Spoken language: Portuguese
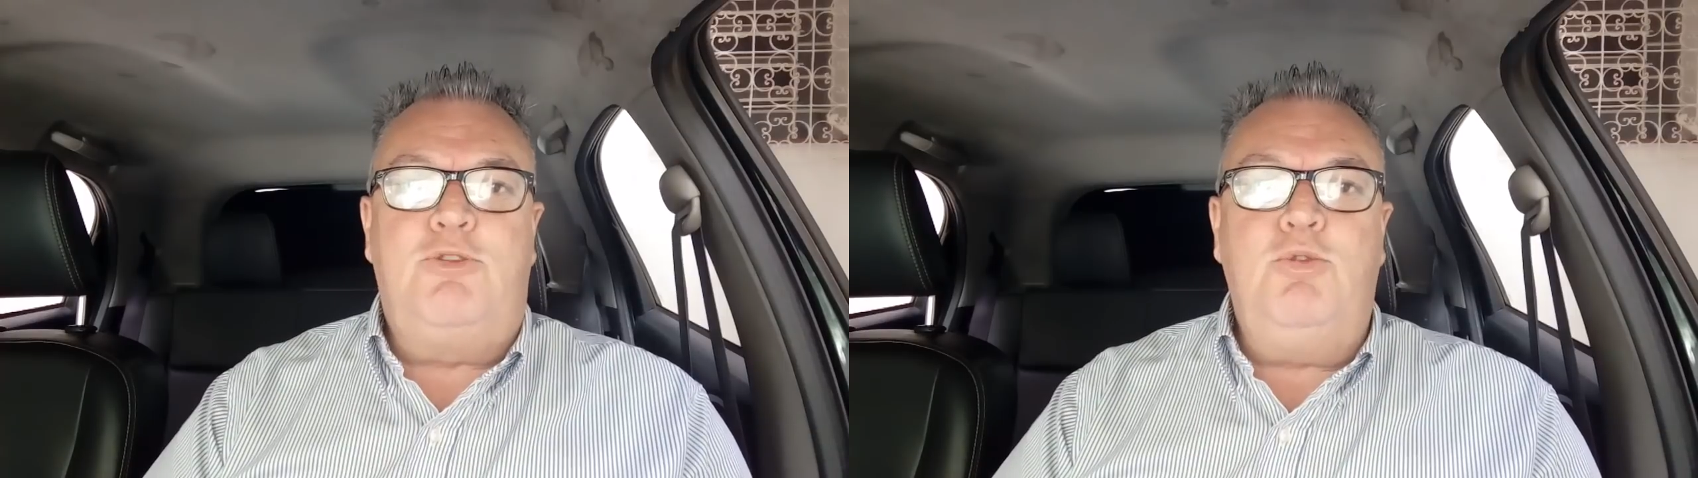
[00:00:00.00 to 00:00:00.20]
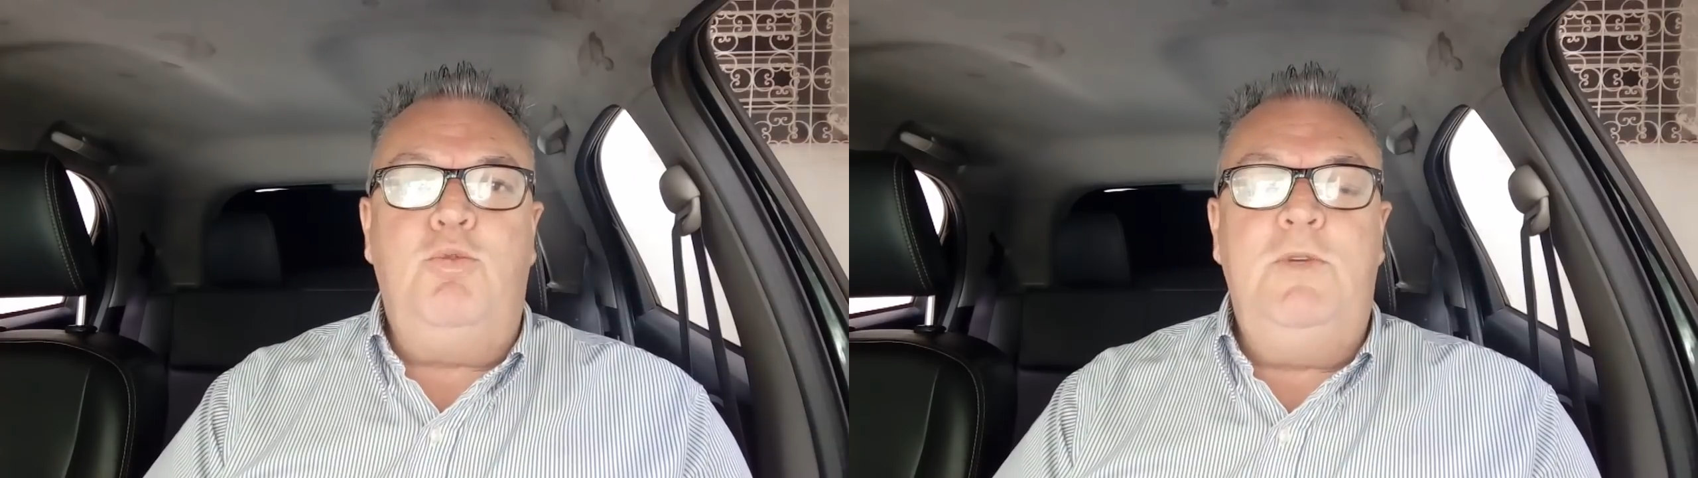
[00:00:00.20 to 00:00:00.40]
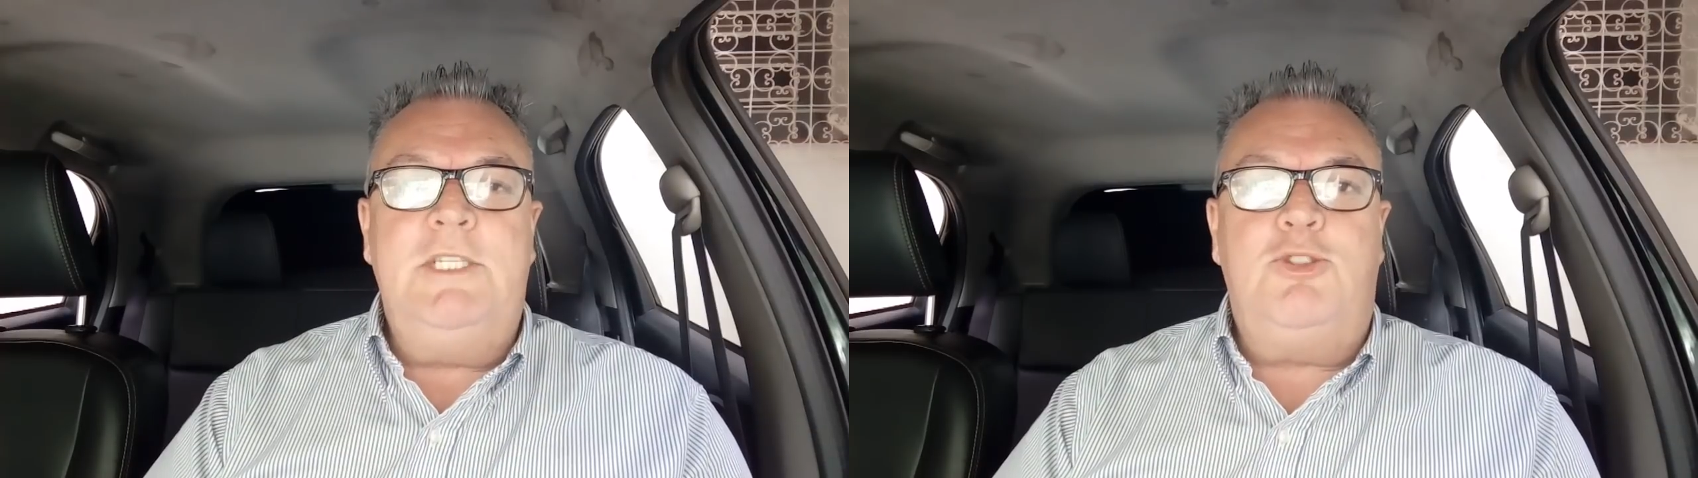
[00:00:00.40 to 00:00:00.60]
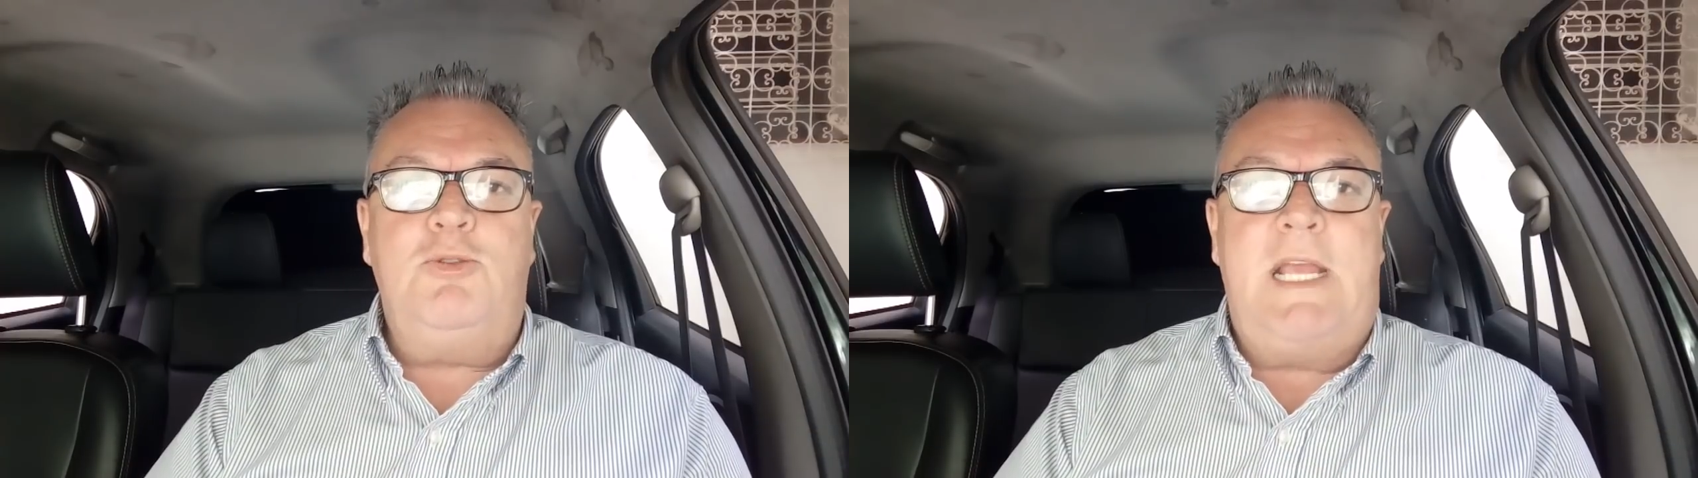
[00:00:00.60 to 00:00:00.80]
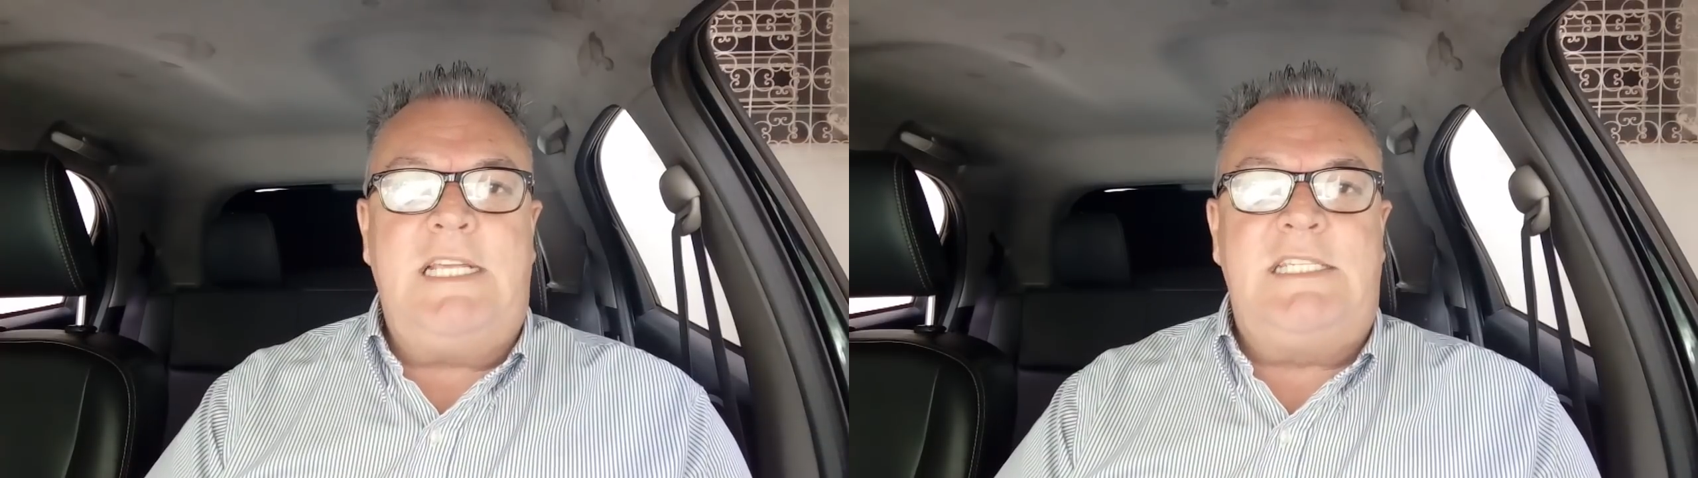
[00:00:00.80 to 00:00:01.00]
tudo isso
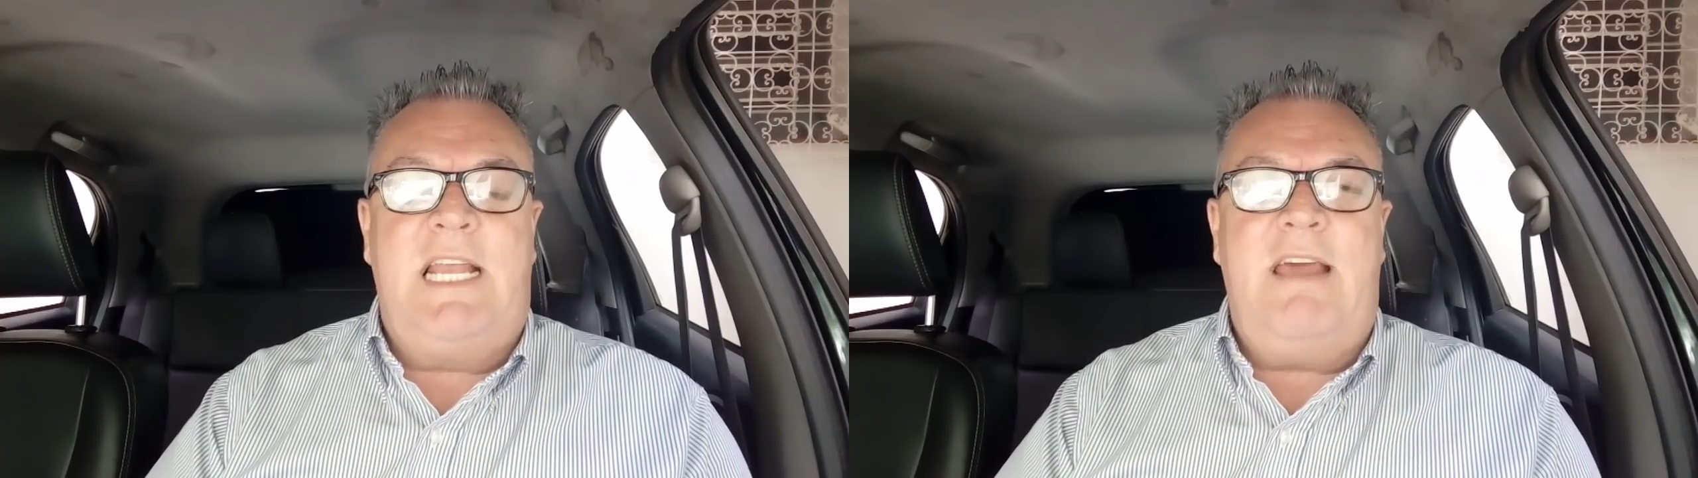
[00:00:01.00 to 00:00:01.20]
tem que ser